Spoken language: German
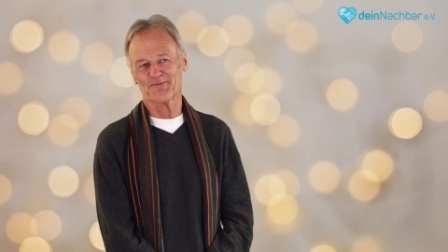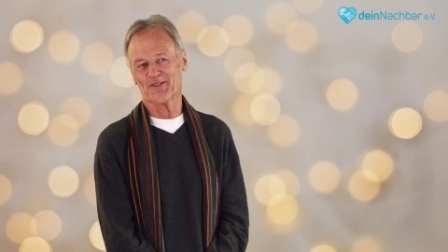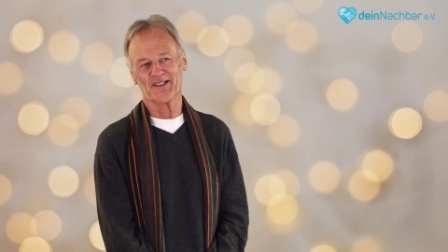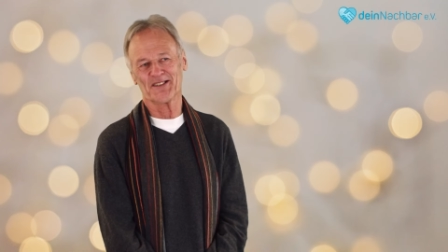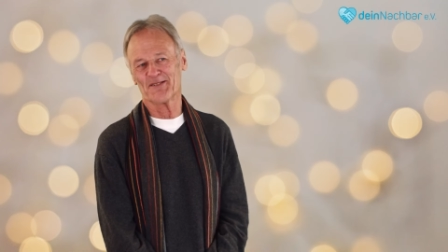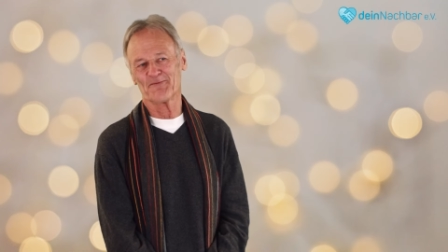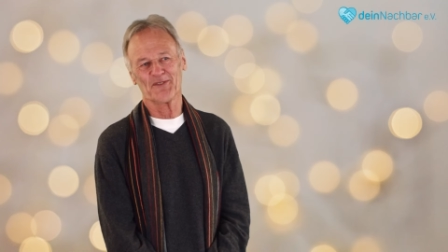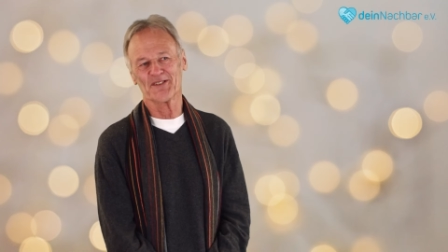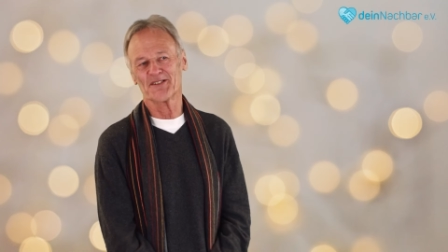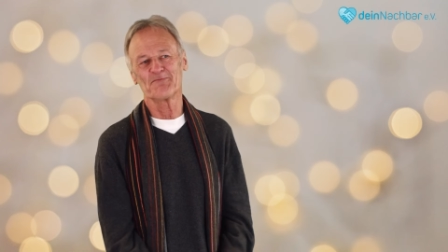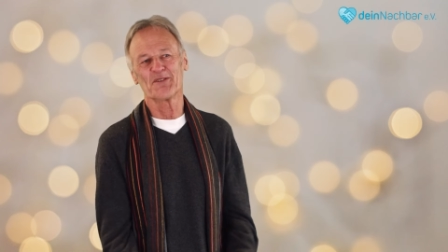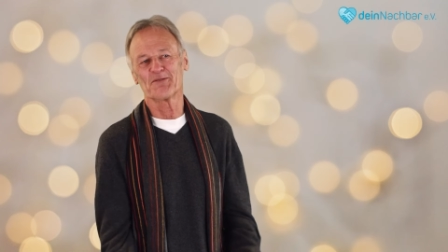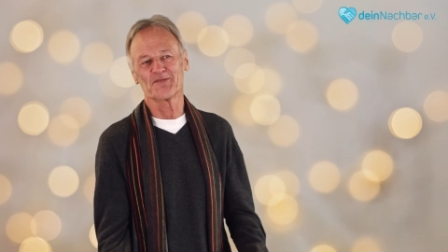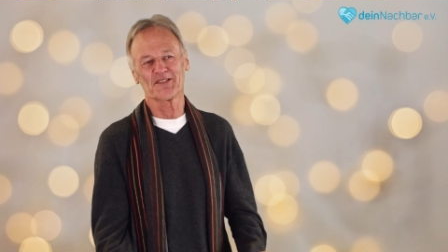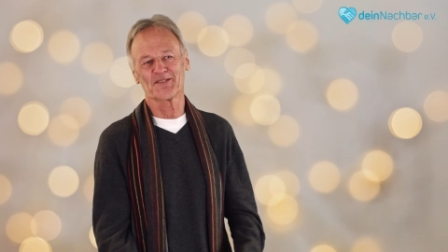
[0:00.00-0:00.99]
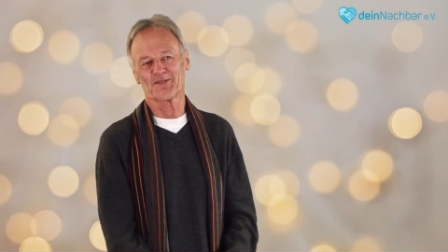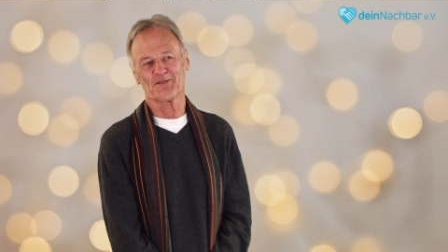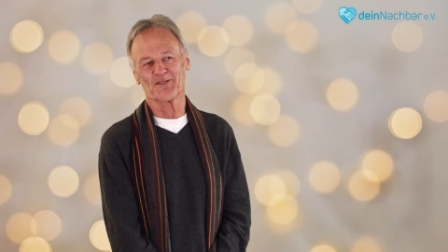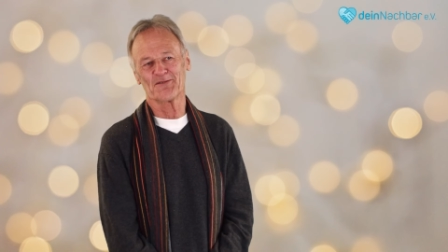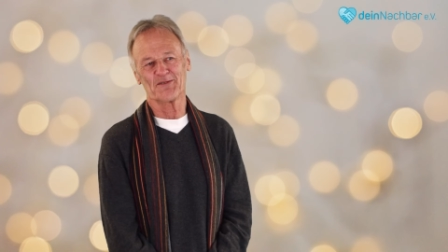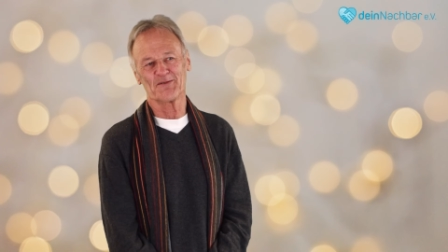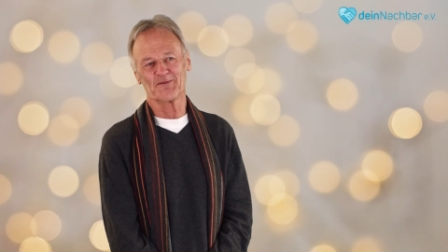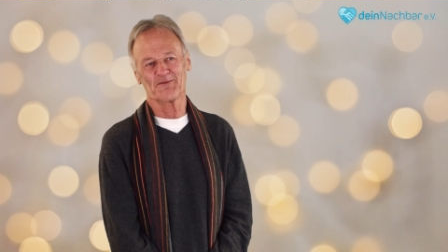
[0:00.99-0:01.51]
war halt einfach immer wieder
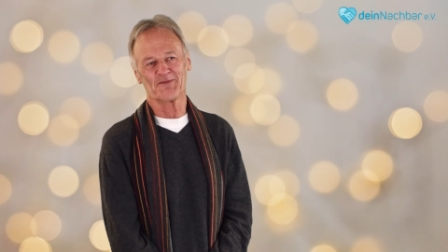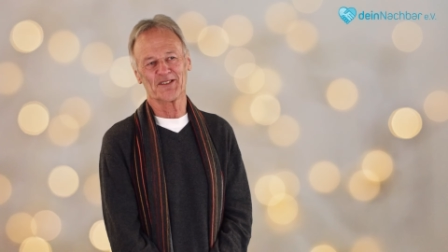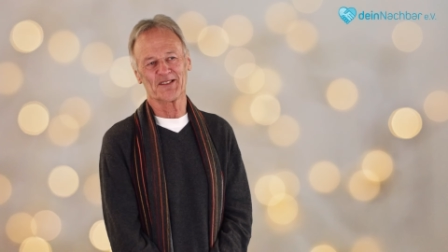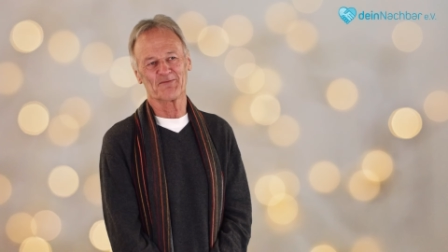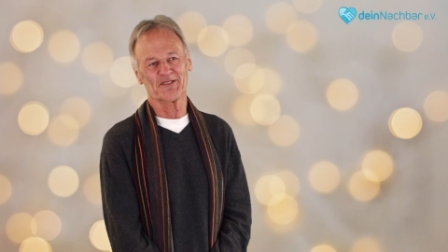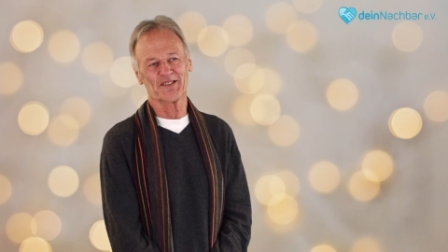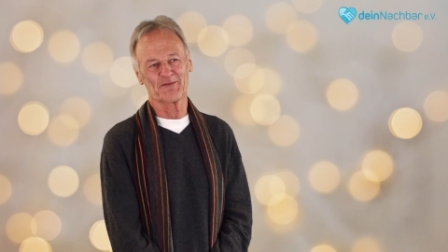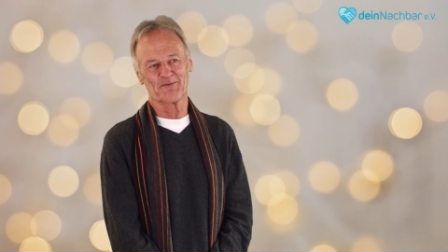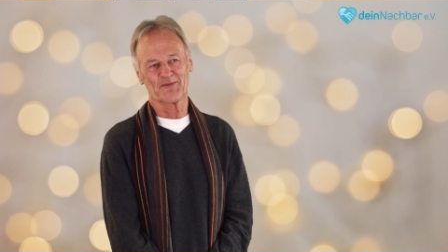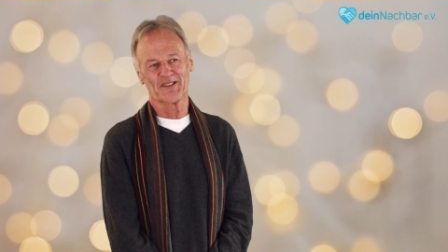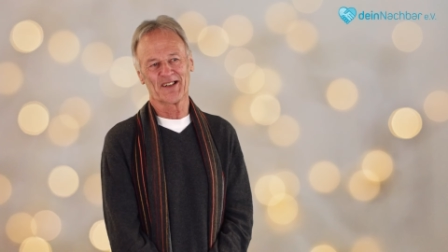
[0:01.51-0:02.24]
toll, wenn, wenn ich mit ihr